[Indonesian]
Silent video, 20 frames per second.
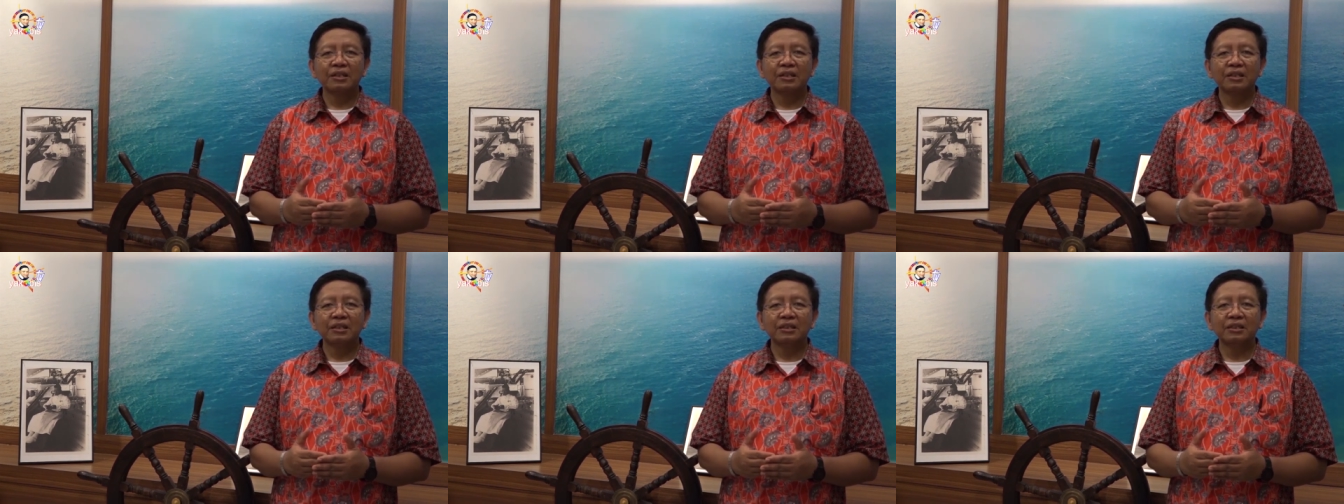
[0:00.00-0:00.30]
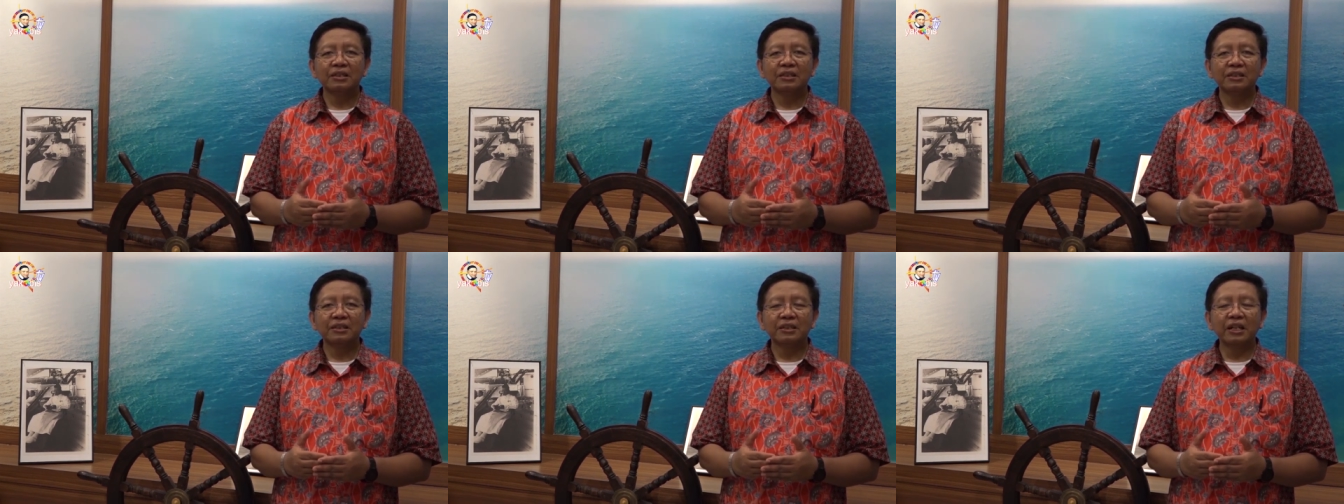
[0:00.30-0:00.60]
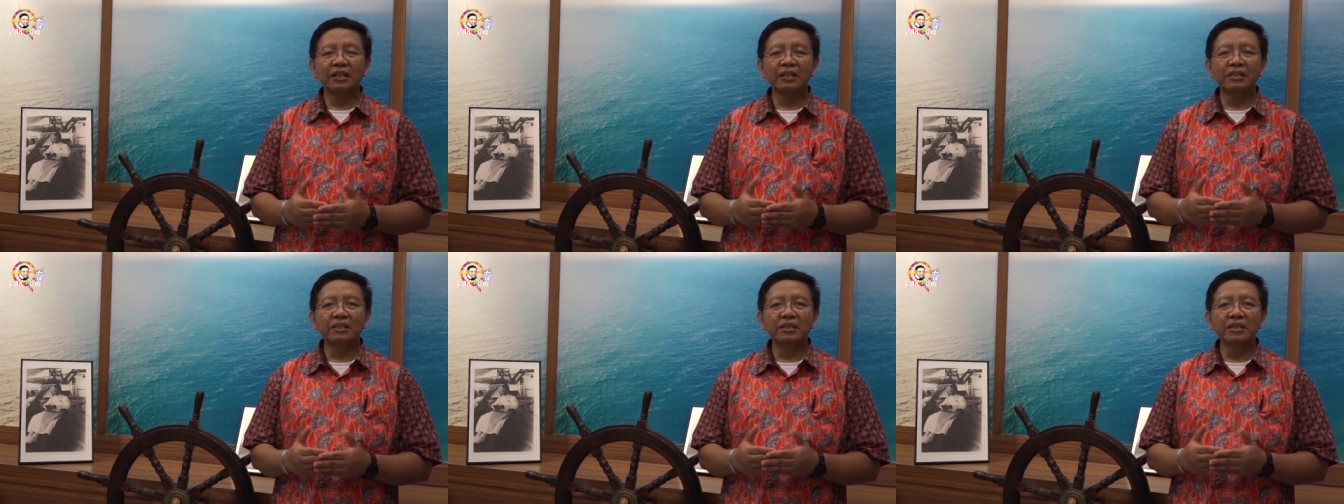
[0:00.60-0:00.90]
Uh,
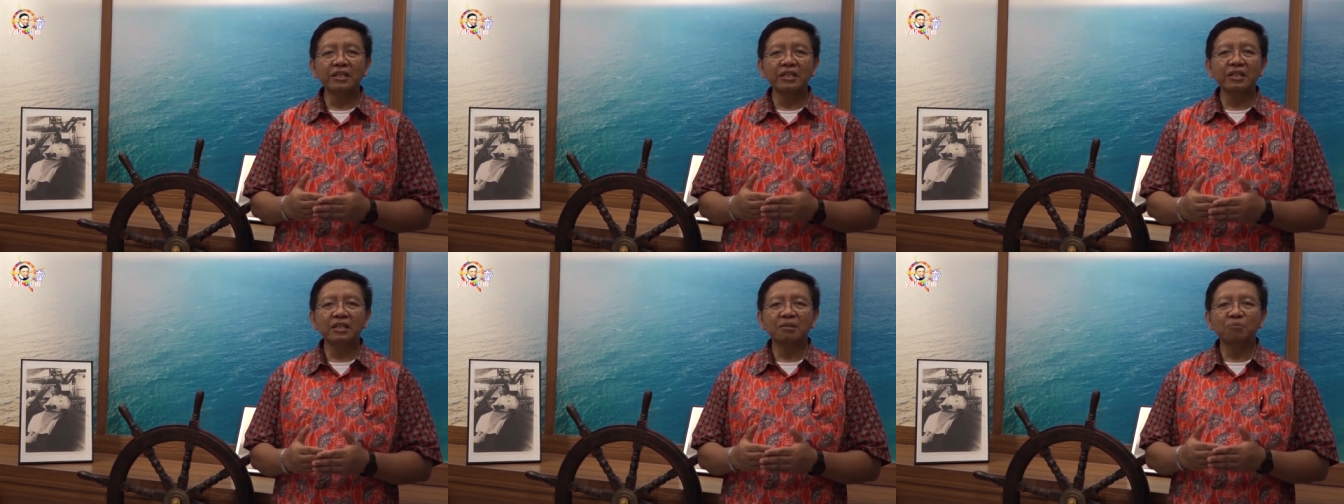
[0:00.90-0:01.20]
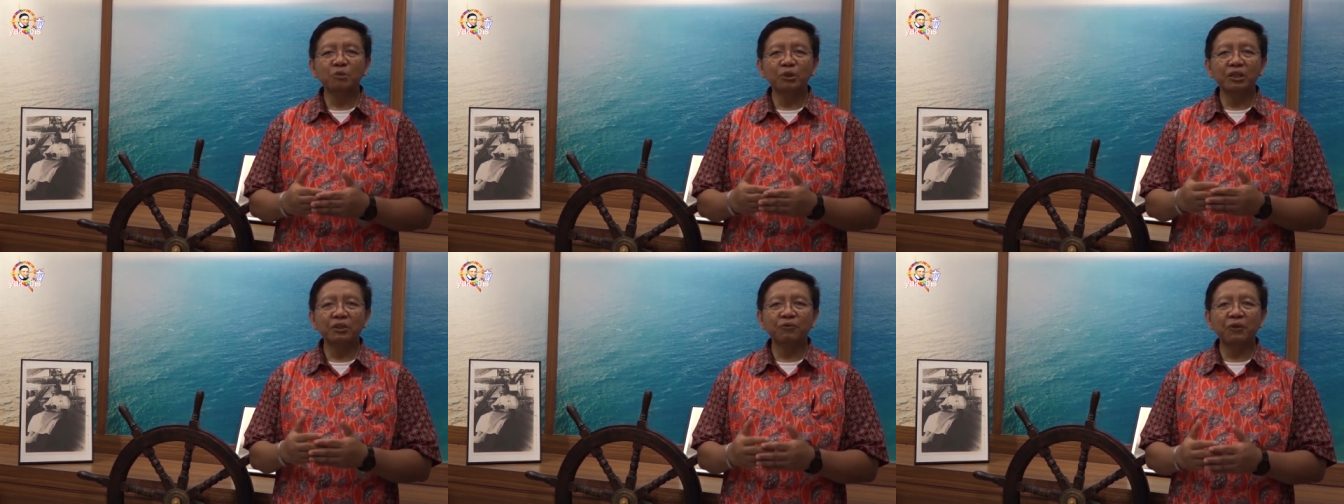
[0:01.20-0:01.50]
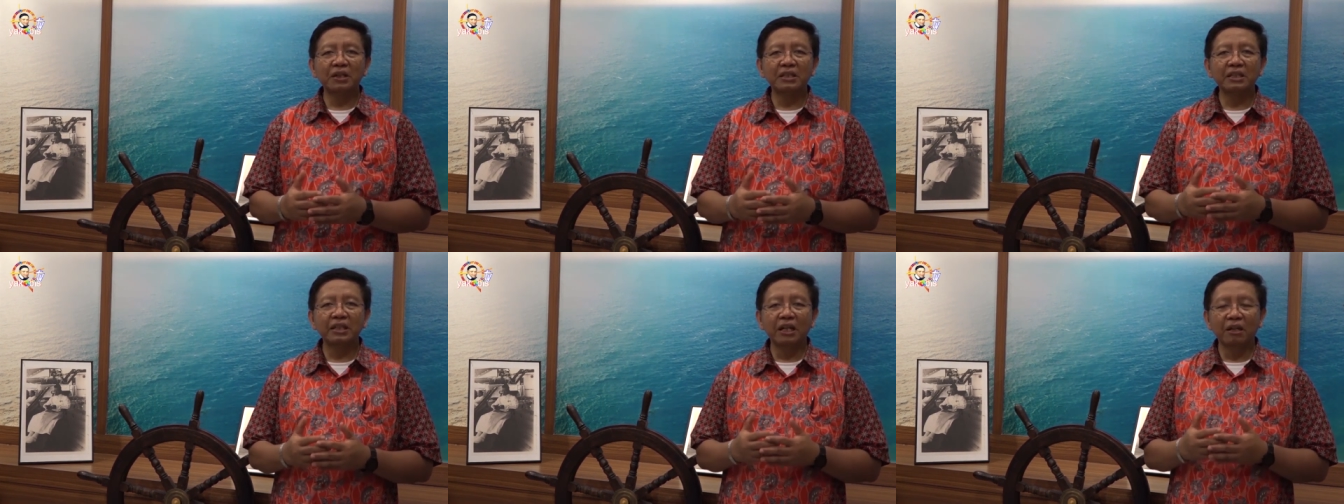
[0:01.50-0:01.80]
dari sendiri yang
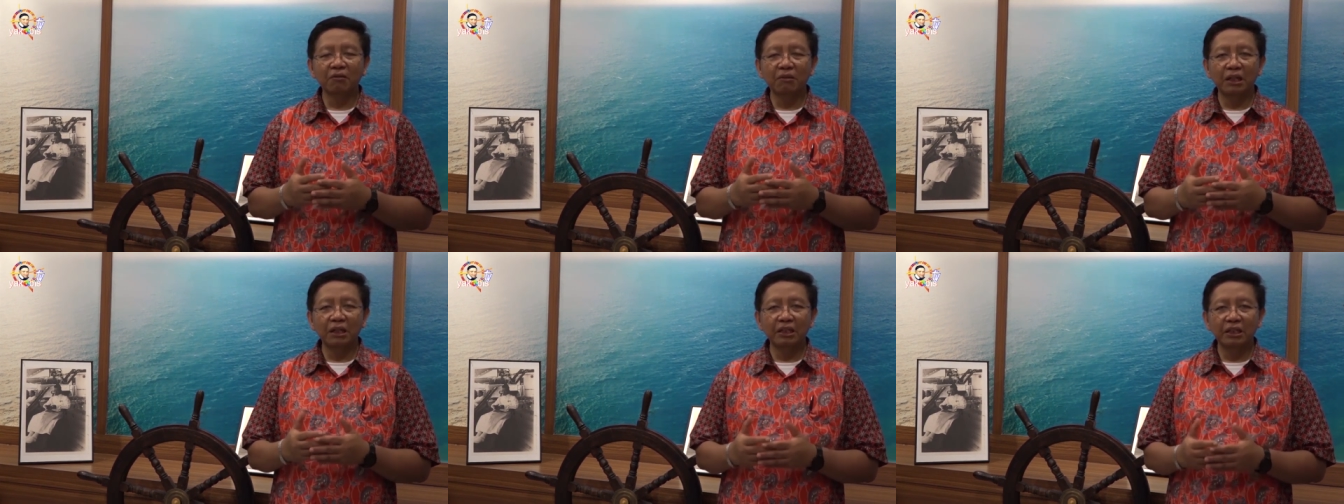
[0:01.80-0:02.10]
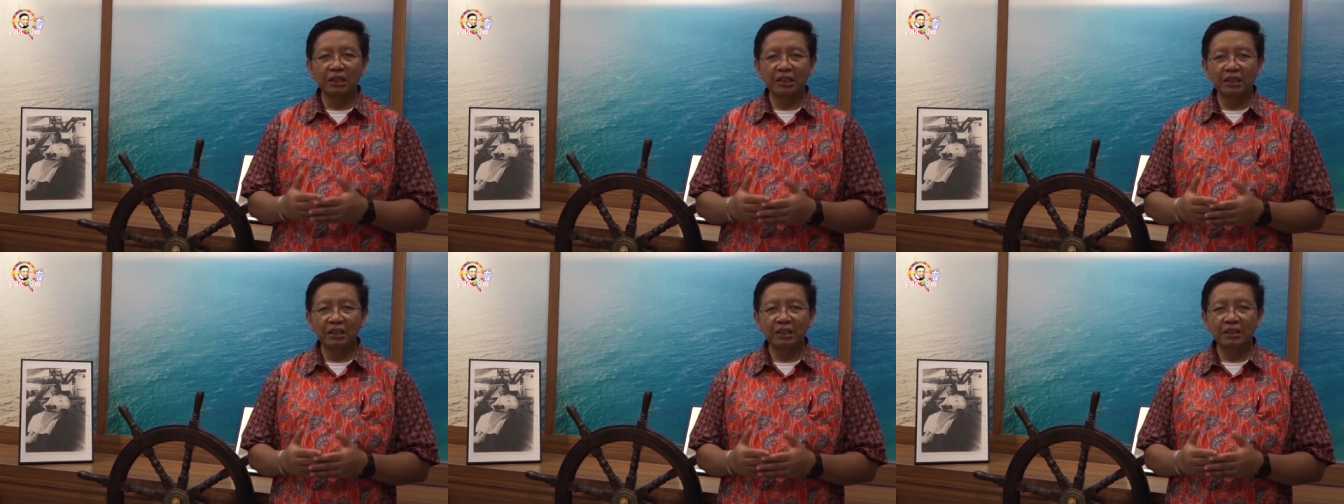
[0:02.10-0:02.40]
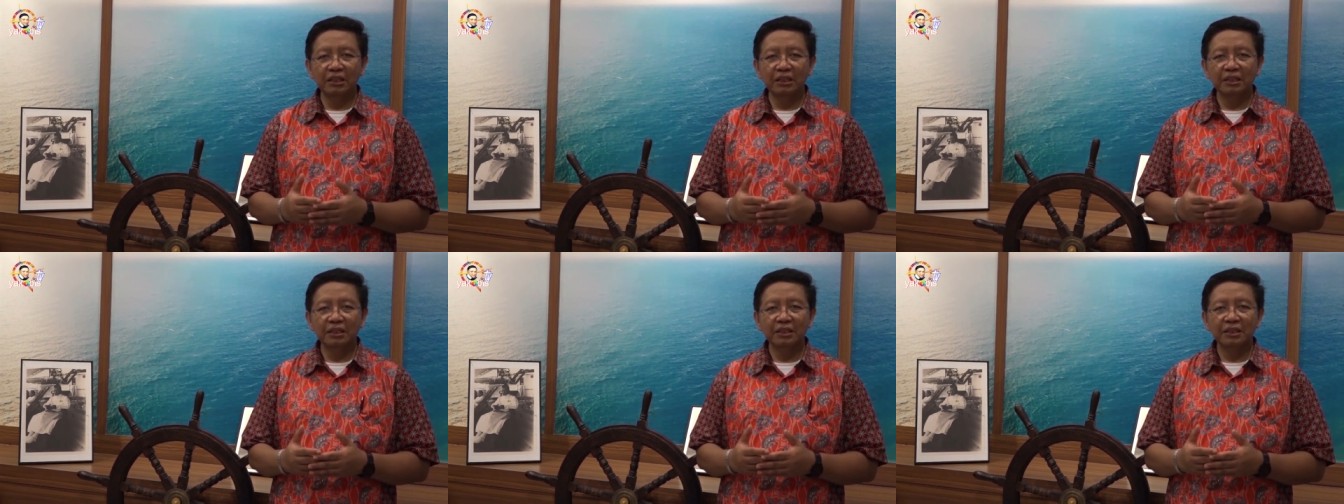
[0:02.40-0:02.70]
motivasi awal
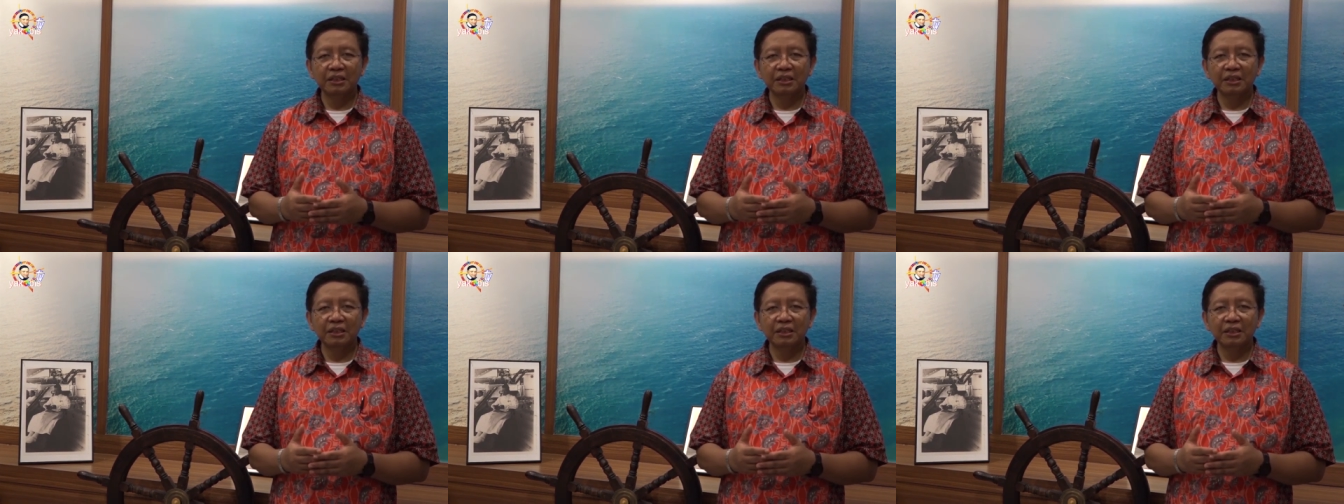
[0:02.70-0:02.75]
ini